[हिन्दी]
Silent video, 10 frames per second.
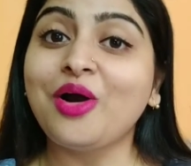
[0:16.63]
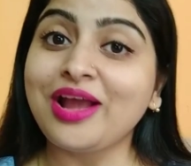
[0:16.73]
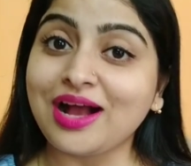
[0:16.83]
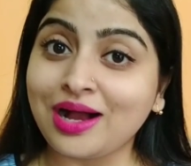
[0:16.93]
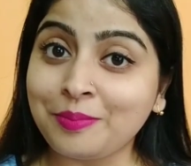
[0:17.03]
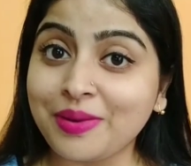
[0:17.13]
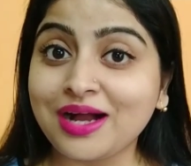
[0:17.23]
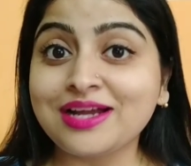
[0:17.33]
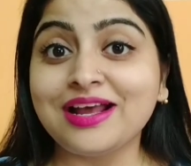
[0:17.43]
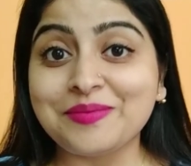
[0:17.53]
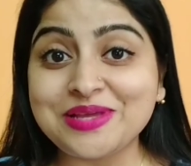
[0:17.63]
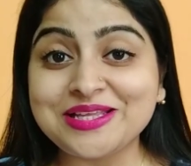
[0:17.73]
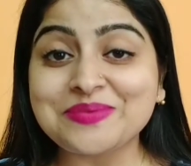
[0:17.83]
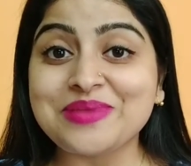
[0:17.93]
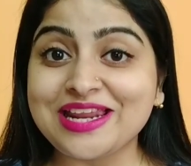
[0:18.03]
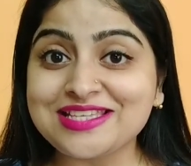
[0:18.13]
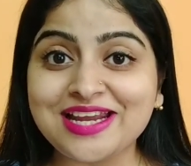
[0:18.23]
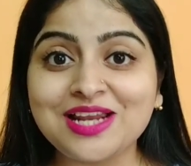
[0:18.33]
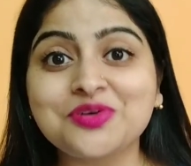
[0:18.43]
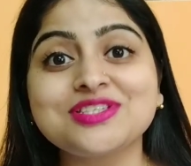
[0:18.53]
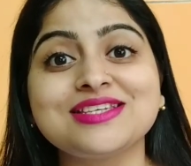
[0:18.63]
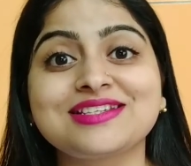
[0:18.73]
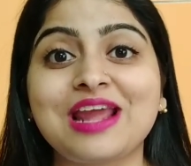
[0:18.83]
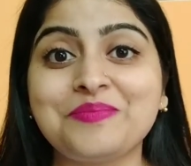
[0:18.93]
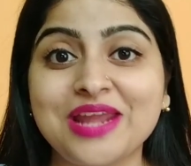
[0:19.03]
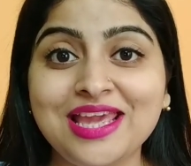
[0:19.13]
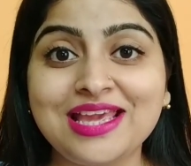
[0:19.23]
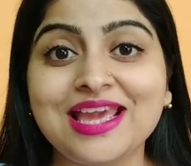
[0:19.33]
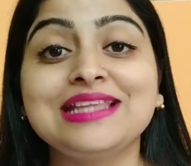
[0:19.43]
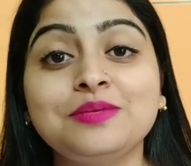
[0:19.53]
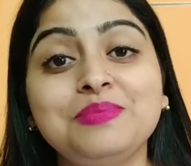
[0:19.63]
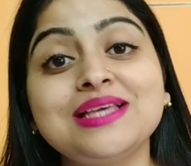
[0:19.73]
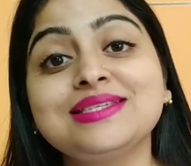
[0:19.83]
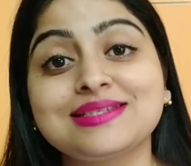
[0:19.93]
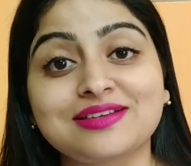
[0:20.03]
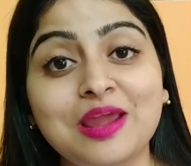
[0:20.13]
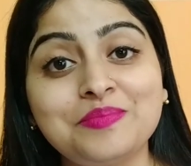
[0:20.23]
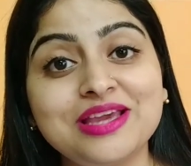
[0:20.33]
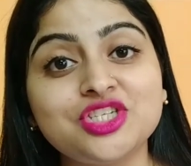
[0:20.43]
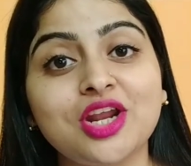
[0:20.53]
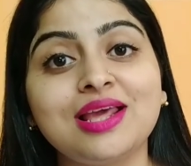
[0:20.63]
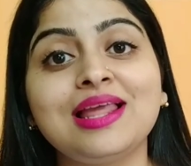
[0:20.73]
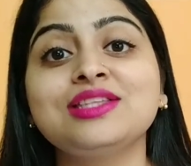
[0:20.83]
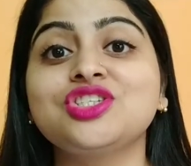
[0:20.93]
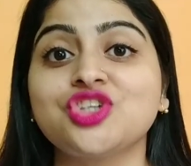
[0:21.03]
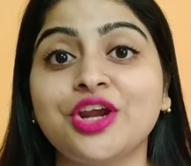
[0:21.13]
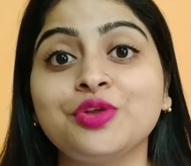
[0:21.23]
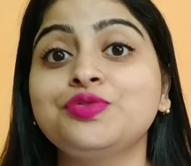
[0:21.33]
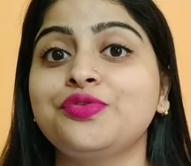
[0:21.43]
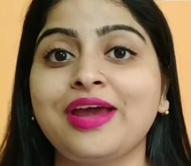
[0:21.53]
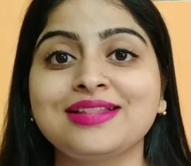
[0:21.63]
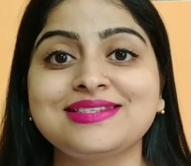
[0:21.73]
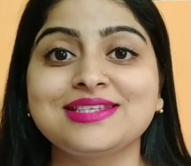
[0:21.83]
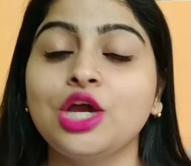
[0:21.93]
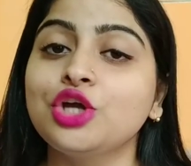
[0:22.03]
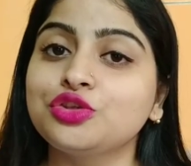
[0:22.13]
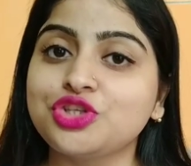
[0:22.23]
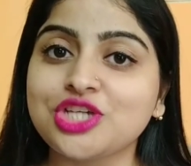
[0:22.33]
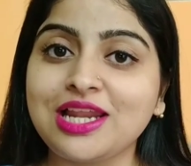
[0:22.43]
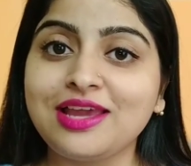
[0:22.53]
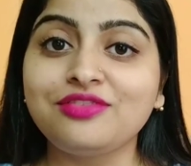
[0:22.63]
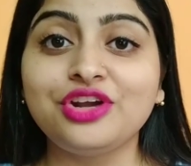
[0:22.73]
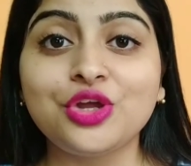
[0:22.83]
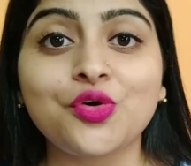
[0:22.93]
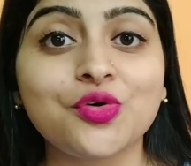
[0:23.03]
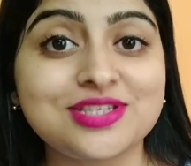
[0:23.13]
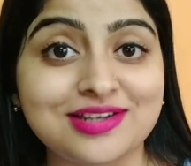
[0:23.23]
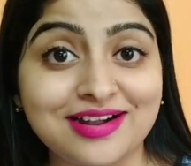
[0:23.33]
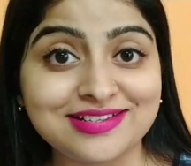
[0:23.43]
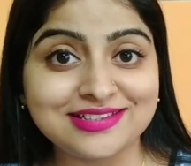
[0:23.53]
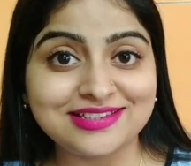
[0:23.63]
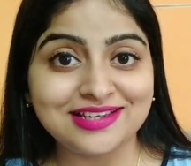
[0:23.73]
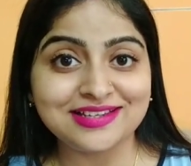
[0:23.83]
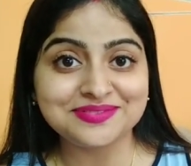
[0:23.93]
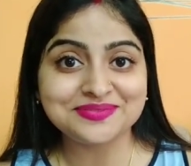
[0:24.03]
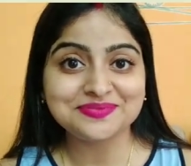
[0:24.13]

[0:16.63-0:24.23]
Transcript: और आप अगर अभी तक मेरे चैनल को सब्सक्राइब नहीं किया देन प्लीज़ सब्सक्राइब माई चैनल एंड शेयर इट फ्रेंड्स तो चलिए वीडियो को स्टार्ट करते हैं